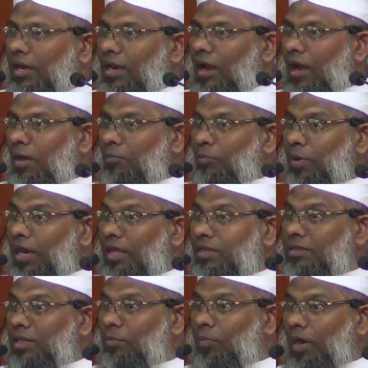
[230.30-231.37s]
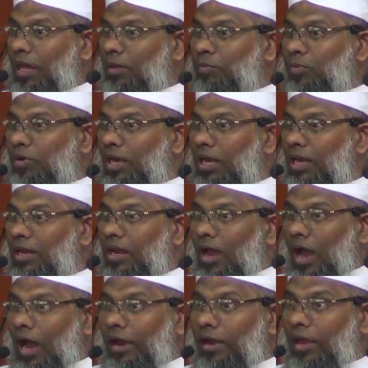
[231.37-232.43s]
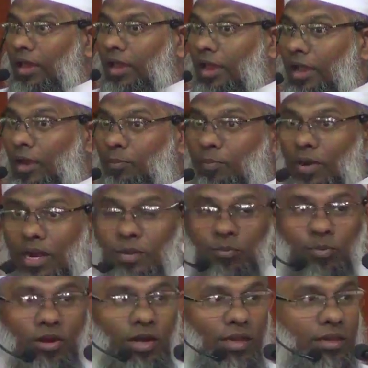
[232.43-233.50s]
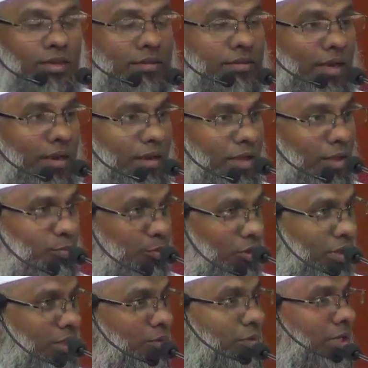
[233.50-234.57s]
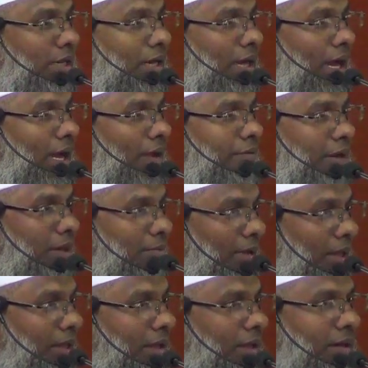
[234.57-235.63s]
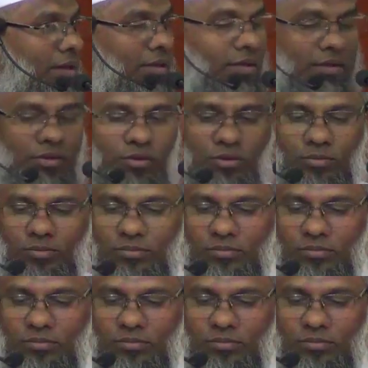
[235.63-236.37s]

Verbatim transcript: நாம் படைத்த படைப்புகளில் அநேக படைப்புகளுக்கு தண்ணீர் புகட்டுவதற்காக வேண்டி மழையை இறக்குகின்றோம்